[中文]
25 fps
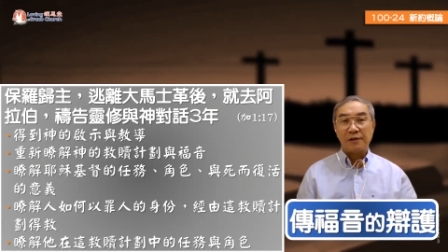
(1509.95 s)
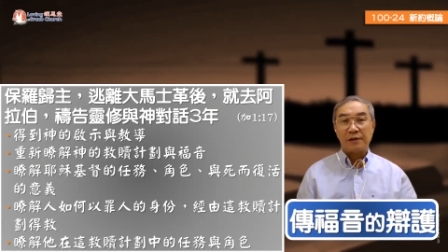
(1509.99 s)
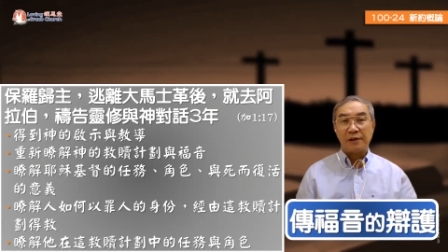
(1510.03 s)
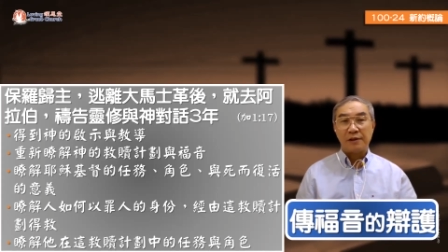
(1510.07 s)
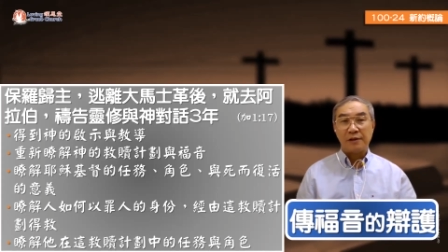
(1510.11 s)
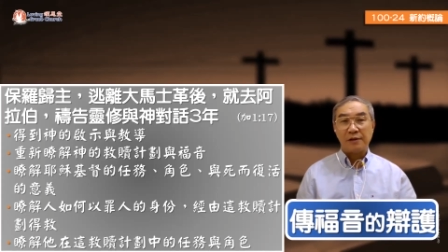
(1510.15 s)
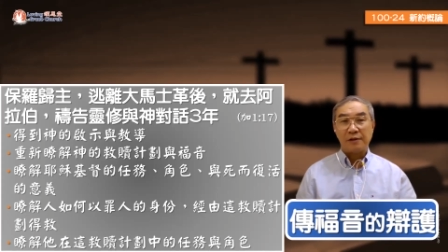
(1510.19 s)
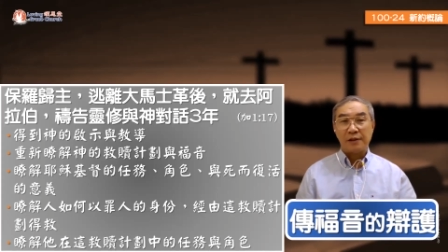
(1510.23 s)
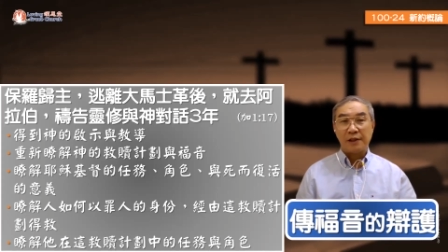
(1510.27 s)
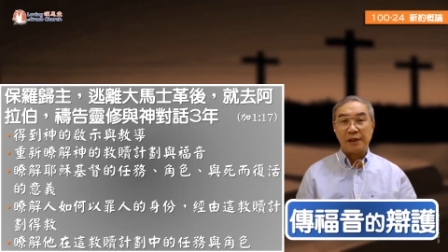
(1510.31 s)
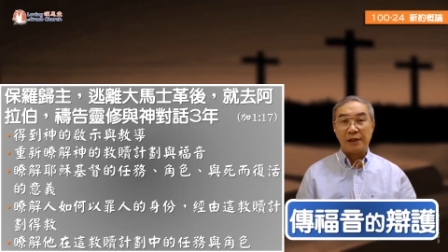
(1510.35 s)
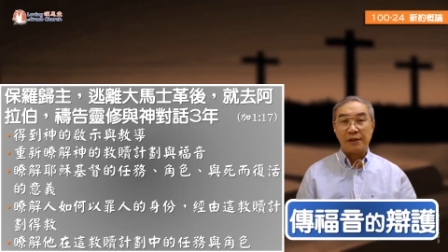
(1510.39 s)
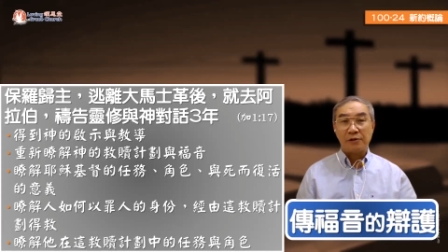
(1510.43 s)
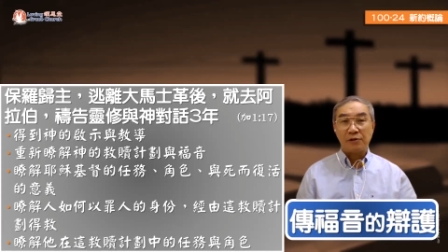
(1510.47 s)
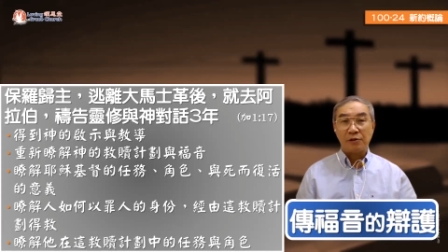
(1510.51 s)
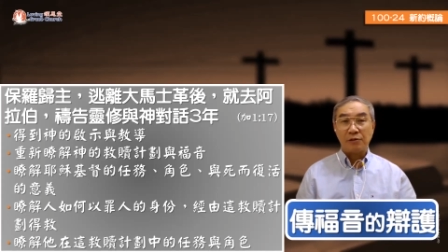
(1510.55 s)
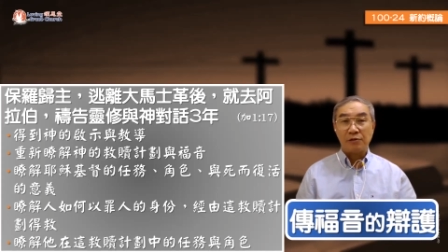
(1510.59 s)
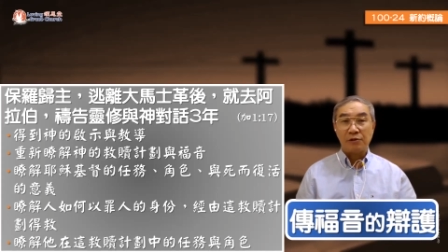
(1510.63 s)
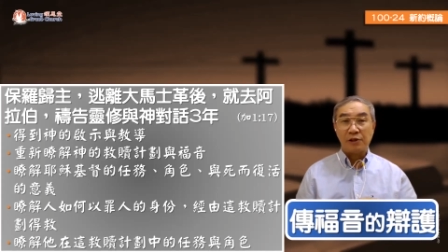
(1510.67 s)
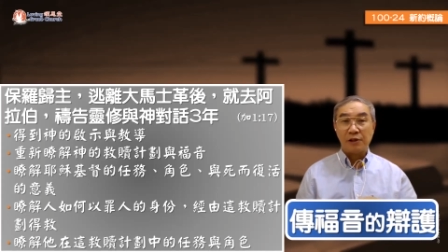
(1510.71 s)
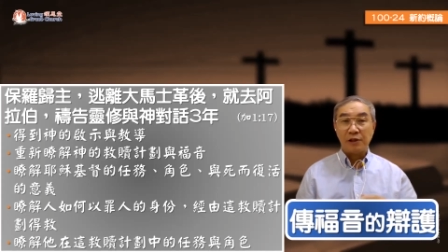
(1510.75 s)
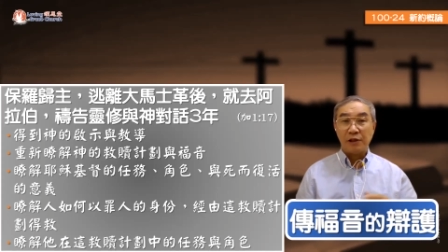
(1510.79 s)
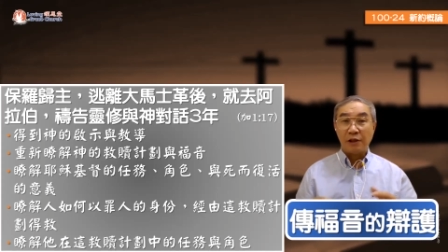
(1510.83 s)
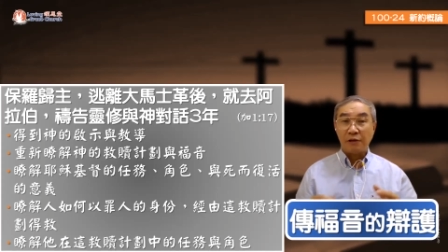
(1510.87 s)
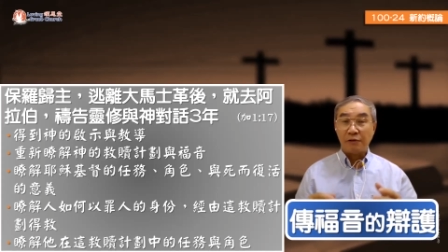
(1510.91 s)
哈，来重
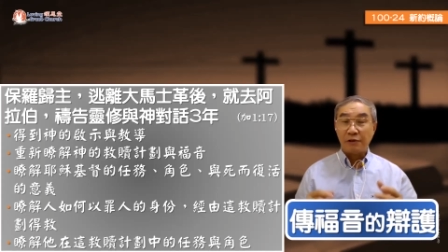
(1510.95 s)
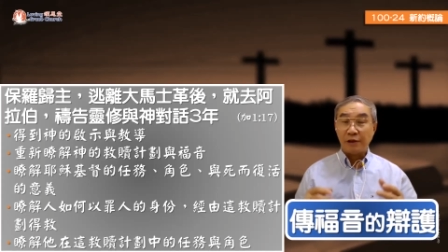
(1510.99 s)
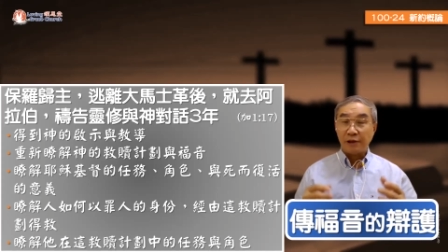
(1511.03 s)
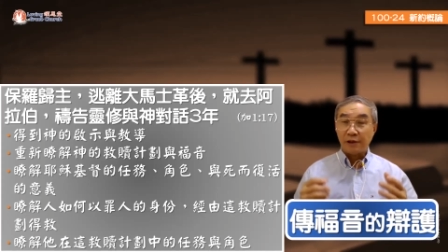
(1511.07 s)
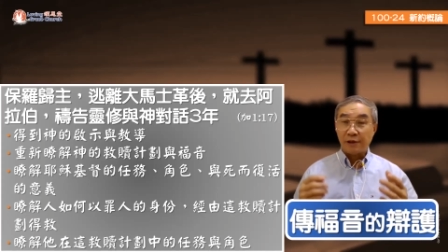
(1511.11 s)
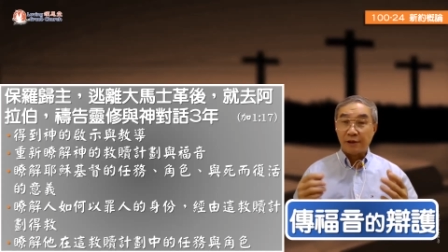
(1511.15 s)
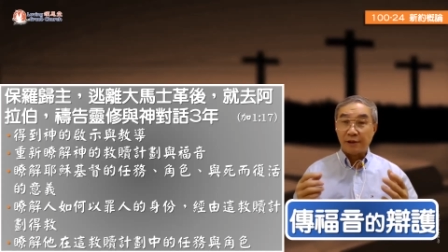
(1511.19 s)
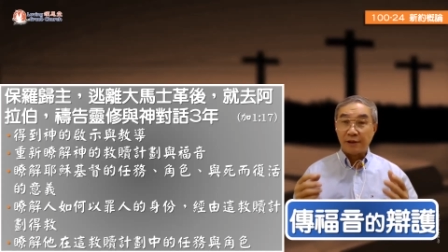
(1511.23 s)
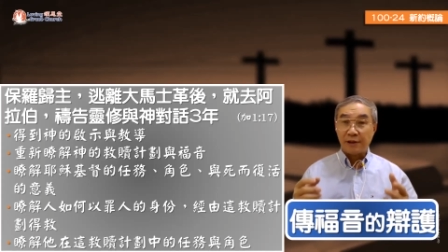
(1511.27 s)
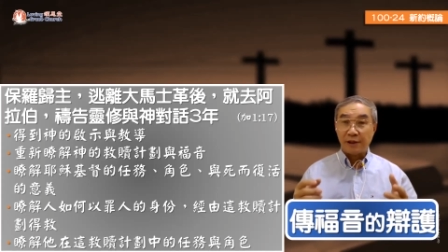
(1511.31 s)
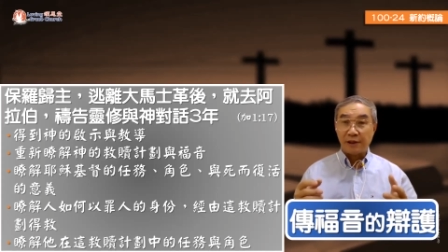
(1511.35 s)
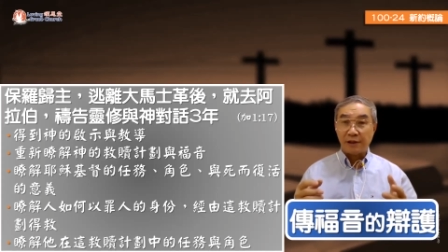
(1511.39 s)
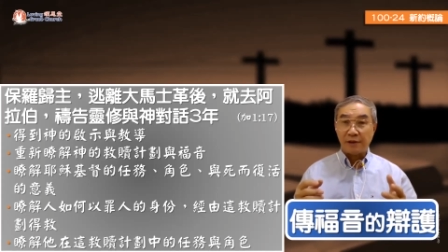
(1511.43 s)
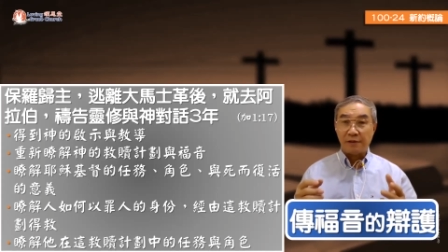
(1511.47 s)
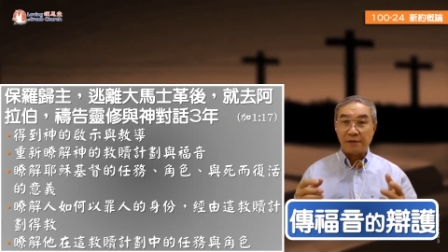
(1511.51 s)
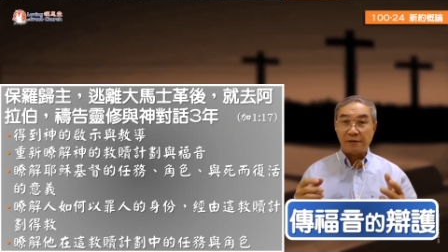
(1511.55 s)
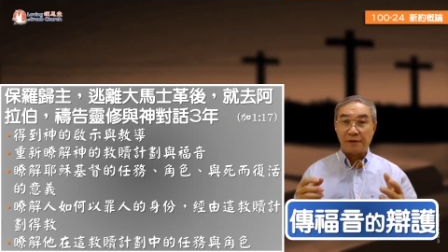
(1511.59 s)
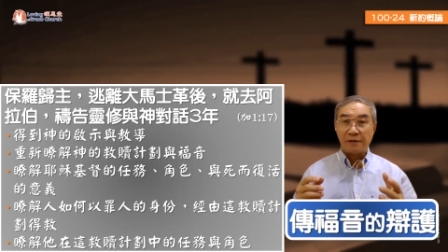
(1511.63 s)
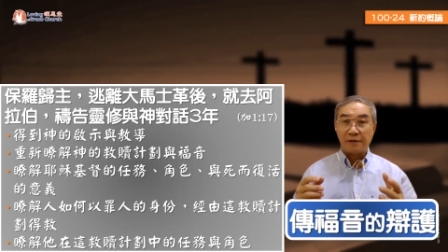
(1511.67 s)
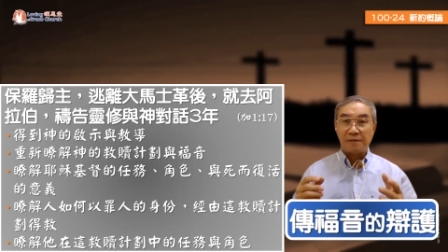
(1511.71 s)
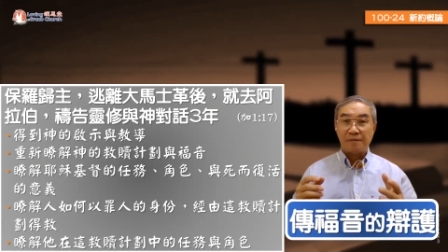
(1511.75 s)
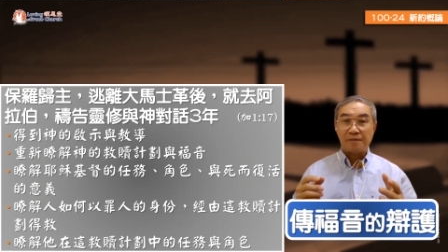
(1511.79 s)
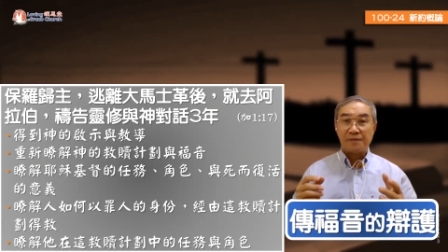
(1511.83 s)
新了解神